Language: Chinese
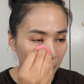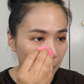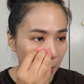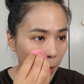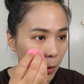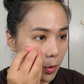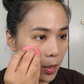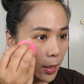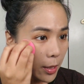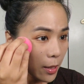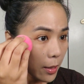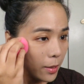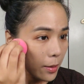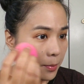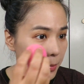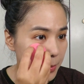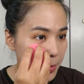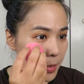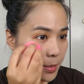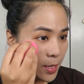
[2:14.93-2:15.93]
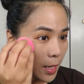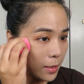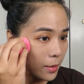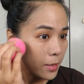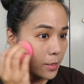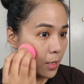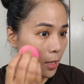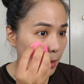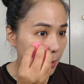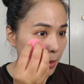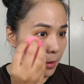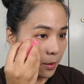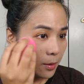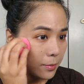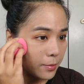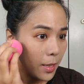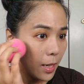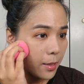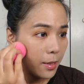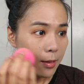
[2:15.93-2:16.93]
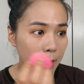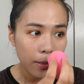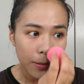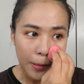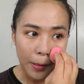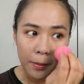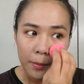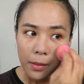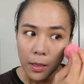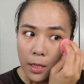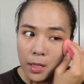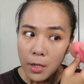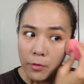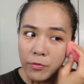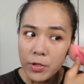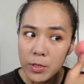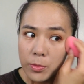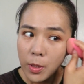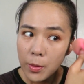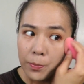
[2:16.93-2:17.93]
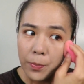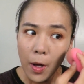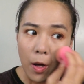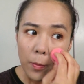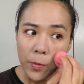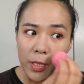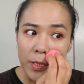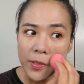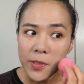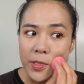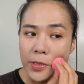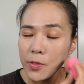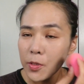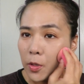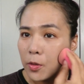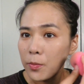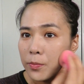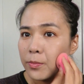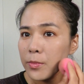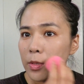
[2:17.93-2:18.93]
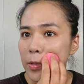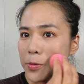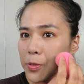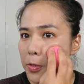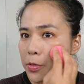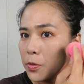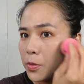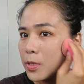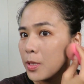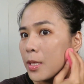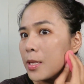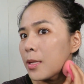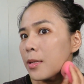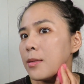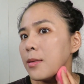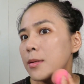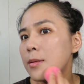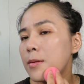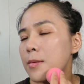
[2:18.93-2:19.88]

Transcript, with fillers: OK，遮瑕力上来了，大家可以看到，为什么苞米的这种就是有点